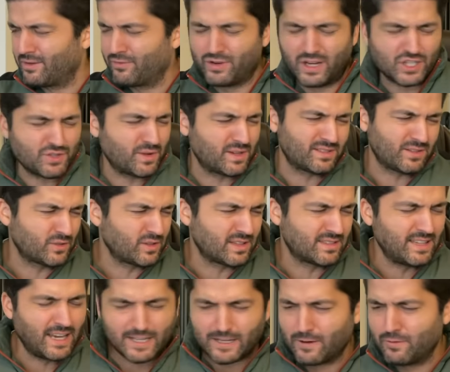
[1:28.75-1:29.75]
Vielleicht war das auch das
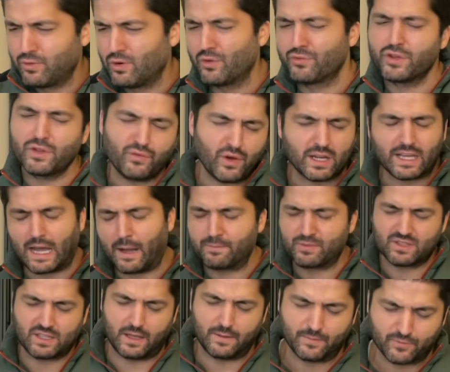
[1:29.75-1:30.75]
Jahr davor. Auf jeden Fall gab es
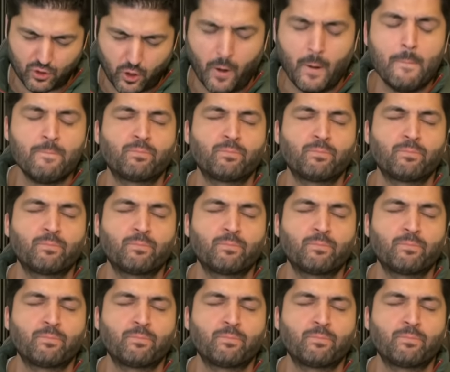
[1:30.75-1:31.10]
dann. So.